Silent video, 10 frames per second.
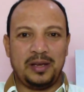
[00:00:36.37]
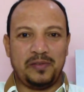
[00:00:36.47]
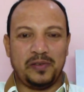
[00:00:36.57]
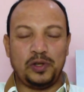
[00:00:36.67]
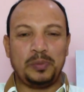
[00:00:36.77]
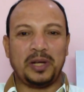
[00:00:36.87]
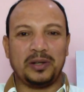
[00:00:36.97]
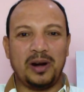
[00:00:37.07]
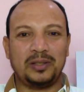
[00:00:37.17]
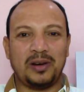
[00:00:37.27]
في الفيديو بتاع
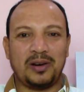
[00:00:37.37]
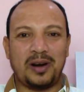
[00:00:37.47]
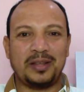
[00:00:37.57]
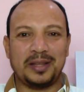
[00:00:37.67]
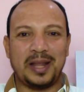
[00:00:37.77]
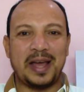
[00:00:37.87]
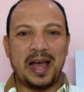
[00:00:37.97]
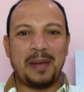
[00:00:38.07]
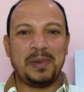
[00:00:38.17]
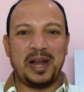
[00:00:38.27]
النهارده قررت ان انا
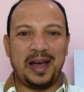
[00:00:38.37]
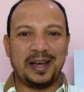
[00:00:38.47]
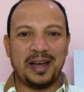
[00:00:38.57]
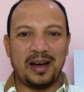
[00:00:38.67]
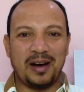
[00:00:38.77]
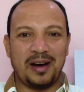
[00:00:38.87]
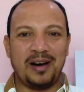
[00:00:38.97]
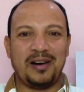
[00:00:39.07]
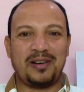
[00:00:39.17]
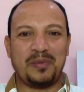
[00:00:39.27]
اعمل حاجه
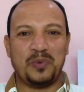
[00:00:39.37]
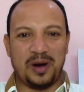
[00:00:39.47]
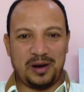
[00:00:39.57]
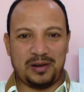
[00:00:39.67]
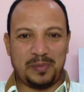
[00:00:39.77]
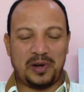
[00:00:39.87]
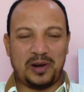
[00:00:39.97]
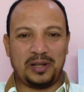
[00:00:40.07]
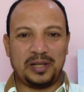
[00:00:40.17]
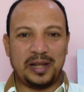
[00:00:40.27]
اغرب واغرب
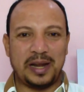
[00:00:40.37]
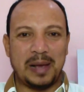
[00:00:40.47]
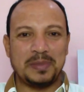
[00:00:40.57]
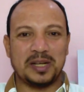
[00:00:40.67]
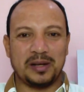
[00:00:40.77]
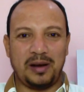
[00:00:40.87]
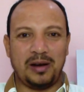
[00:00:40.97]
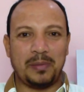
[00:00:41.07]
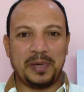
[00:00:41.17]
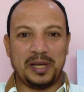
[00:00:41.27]
قررت ان انا امسك
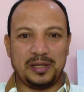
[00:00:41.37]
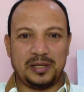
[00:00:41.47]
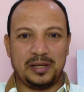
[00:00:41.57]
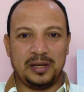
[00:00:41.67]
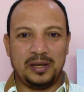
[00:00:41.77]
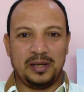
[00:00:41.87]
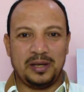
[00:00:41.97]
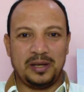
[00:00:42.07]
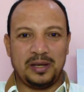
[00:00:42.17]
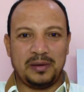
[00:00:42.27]
العقرب بايدي
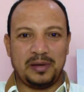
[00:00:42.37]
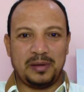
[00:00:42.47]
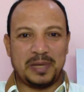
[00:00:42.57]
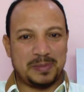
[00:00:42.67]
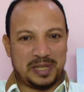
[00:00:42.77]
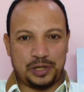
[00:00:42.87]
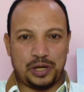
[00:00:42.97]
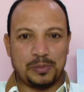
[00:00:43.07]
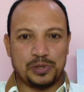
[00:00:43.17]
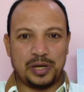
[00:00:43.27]
بس ما
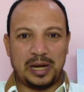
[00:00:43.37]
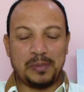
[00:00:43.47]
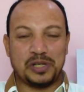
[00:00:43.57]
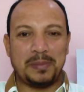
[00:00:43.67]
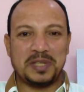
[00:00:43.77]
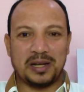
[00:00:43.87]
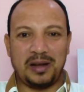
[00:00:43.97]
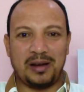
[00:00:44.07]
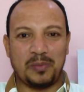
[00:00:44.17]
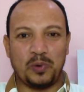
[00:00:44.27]
تهشمش انا مش همسك
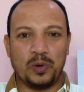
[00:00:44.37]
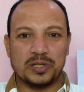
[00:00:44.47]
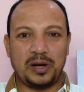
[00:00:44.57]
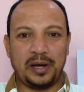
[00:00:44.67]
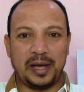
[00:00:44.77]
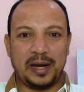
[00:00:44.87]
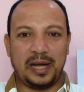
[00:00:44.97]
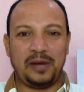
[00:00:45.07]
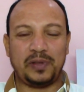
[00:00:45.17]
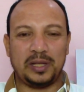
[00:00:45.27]
العقرب وهو صاحي انا
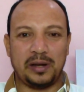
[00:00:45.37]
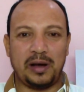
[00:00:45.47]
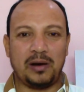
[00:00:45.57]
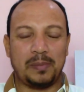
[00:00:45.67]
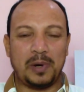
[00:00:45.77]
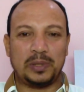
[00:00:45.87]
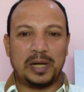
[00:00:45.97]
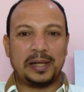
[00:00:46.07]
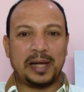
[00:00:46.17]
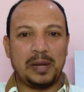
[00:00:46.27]
عرفت ان العقرب لو
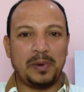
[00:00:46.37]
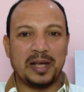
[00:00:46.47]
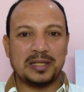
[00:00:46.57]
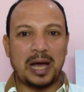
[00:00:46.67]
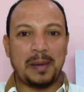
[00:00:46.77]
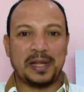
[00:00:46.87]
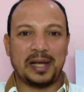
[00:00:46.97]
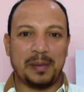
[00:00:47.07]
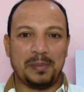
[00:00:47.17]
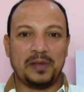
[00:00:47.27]
دلقت عليه ميه ساقعه
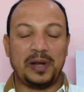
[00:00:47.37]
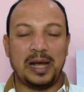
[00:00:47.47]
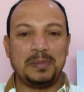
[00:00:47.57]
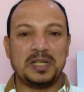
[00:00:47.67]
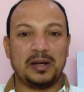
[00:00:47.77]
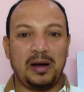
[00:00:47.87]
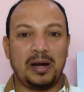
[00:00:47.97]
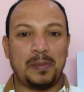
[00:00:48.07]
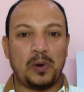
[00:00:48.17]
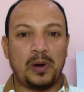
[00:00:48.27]
بيتجمد فانا همسك
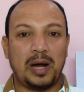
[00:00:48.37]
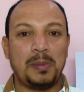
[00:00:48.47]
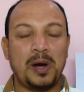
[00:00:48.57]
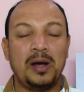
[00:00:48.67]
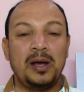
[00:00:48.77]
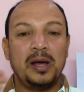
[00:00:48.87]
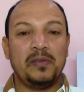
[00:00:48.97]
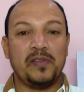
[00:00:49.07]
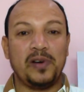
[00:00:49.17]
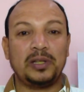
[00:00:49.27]
العقرب او العقربه في
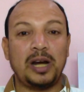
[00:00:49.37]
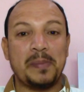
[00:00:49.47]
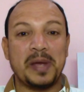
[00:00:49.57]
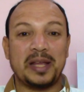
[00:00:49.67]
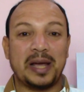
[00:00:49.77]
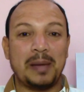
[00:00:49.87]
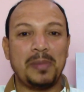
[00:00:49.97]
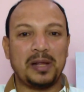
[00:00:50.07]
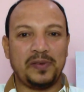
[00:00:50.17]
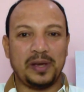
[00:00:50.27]
الفتره اللي
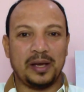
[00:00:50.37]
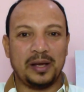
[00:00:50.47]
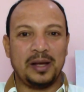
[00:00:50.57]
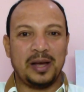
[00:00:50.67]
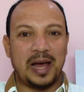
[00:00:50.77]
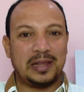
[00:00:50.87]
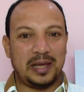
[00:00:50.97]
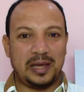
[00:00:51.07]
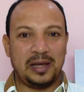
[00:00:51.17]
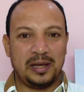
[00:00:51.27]
بيتجمد فيها قد
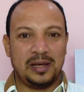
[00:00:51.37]
ايه